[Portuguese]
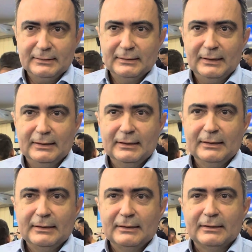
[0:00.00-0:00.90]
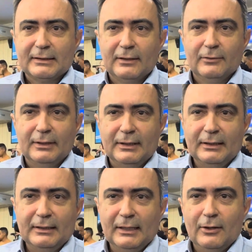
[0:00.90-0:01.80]
Né? Então
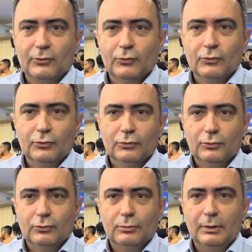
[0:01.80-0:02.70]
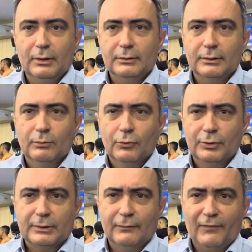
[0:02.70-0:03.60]
é, é algo de
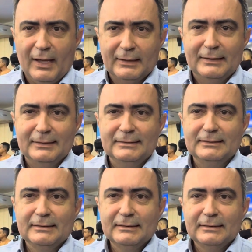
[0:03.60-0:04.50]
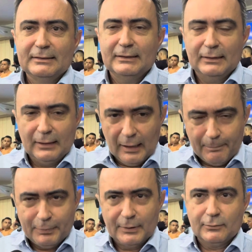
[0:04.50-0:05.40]
muita valia e,
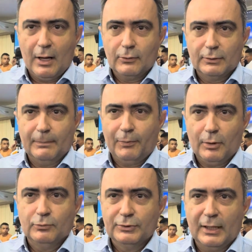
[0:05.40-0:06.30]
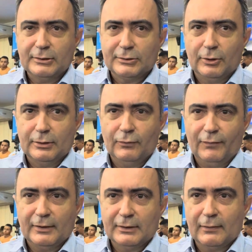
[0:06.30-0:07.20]
repito, algo que pode mudar a história do
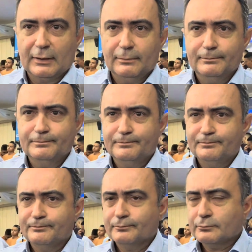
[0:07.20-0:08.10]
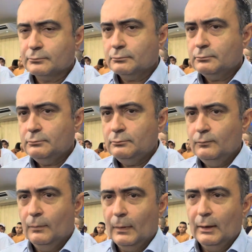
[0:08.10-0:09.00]
Vale do Jaguaribe. Deixando as pessoas
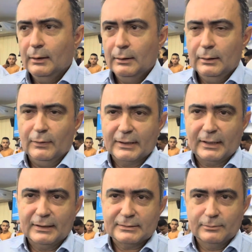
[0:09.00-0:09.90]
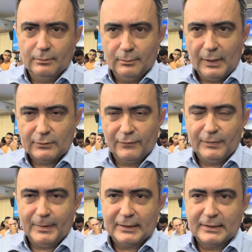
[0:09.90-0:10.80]
considerações. Eu agradeço mais uma
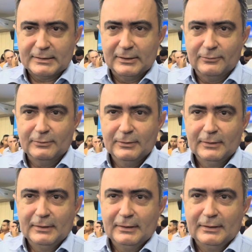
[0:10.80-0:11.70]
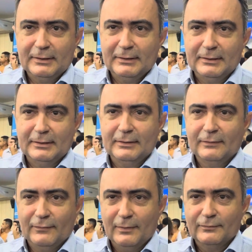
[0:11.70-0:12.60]
vez pela atenção e
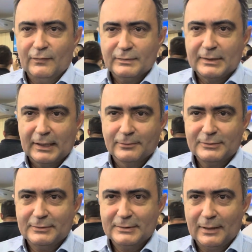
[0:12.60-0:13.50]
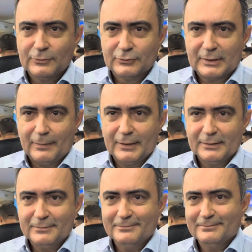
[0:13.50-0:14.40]
vamos, seguimos, seguimos juntos trabalhando.